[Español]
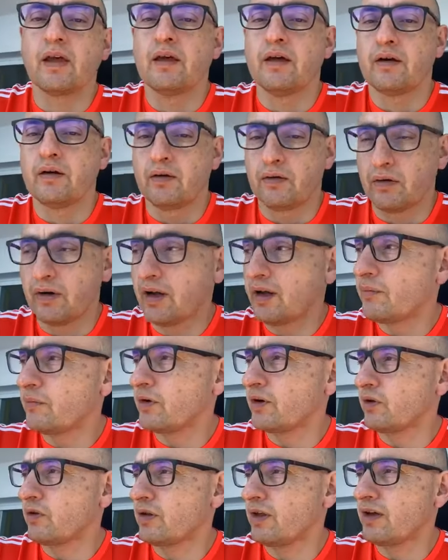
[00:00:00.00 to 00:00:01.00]
Hola, buenos
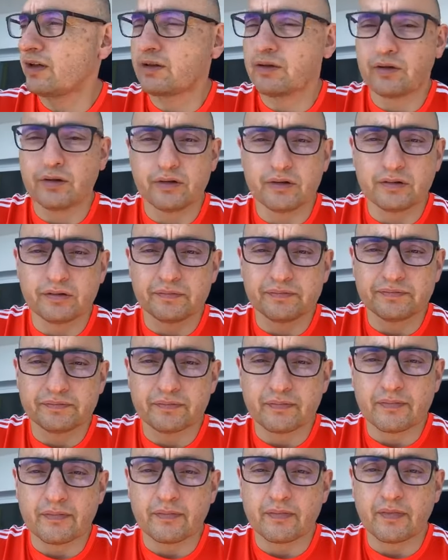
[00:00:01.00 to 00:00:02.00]
días a todos.
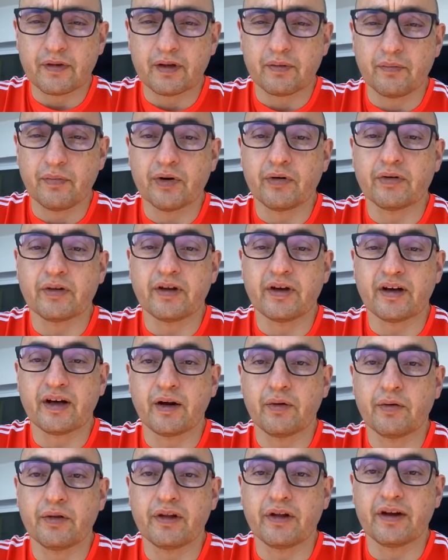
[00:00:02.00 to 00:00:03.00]
Bueno, ya acabo
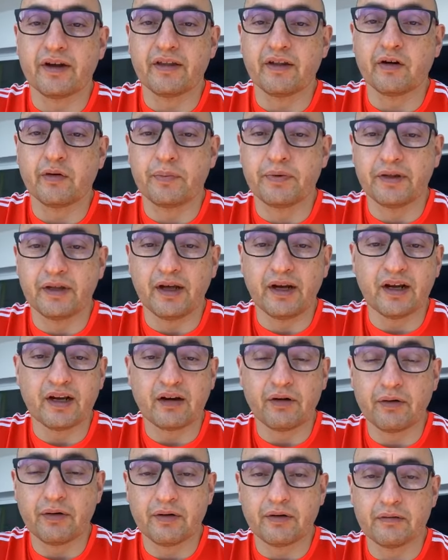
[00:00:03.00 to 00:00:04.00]
de llegar del hospital,
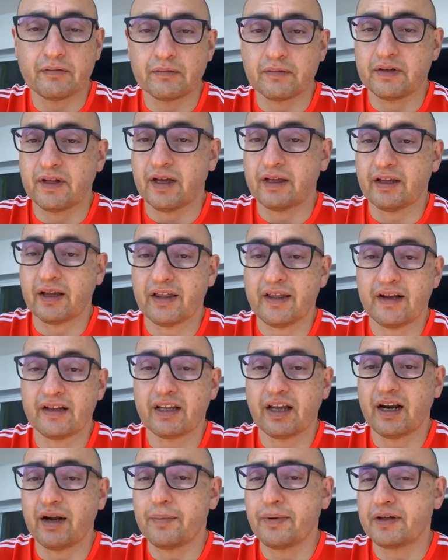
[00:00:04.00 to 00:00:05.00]
ya está de alta la
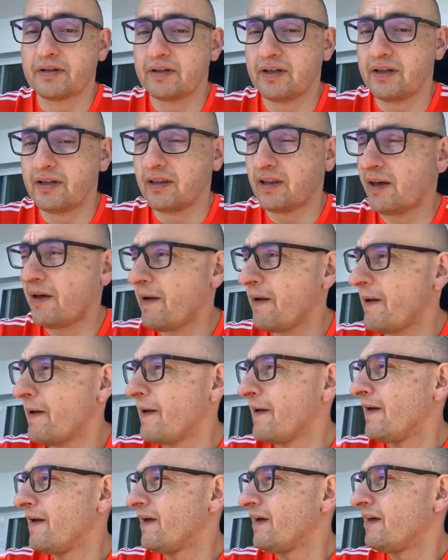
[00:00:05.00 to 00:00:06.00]
paciente
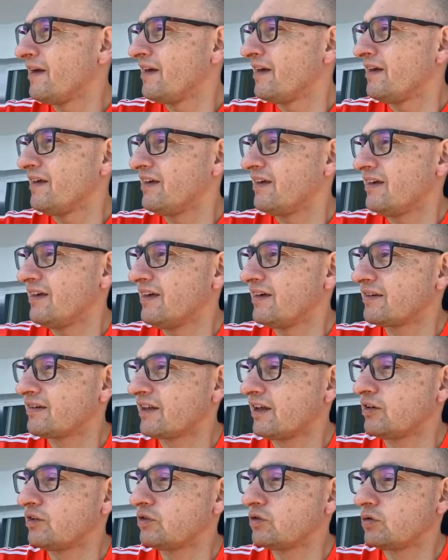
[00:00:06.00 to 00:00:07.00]
y está en
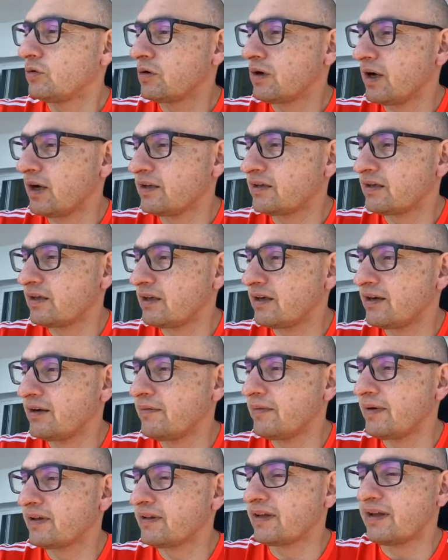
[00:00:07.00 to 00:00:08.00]
su casa
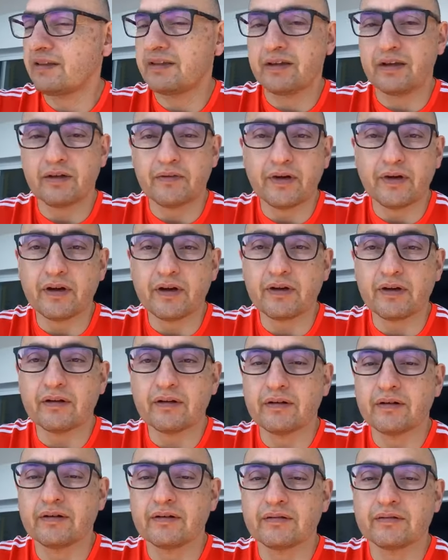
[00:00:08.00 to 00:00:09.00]
bastante bien.
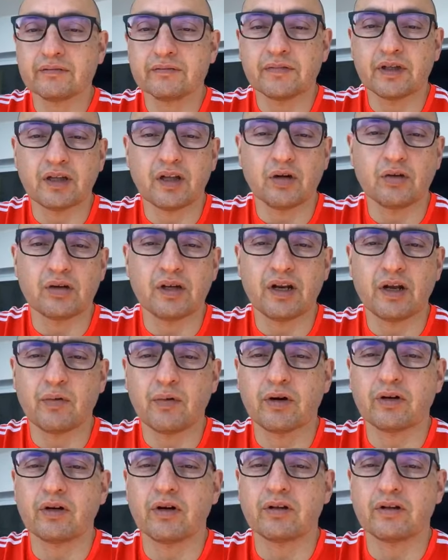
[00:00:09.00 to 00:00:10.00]
Una en de 4
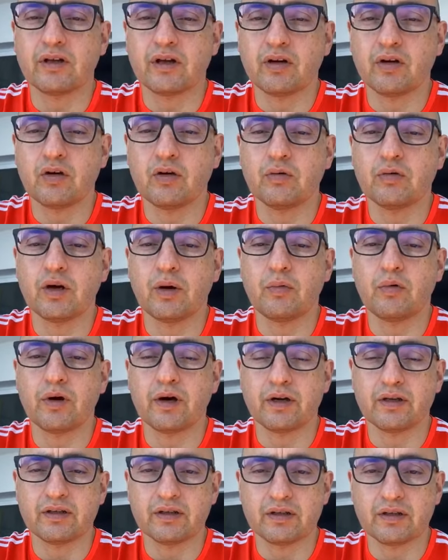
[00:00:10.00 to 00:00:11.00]
de 5 una mujer de
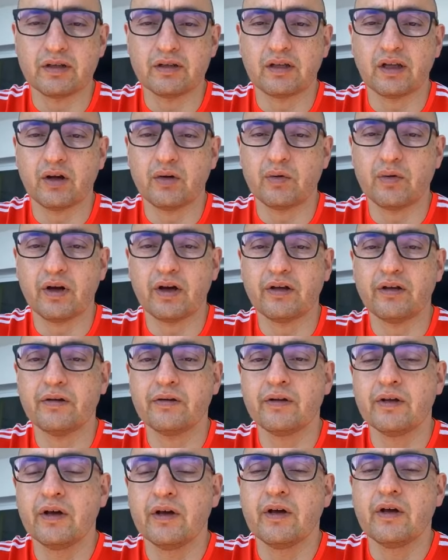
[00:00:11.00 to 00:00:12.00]
71 años,
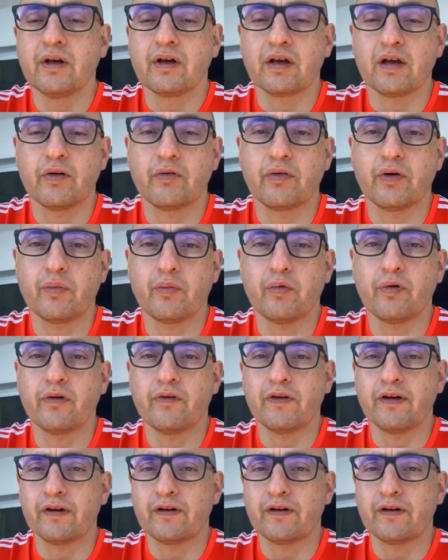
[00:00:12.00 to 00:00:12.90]
que fue muy bien.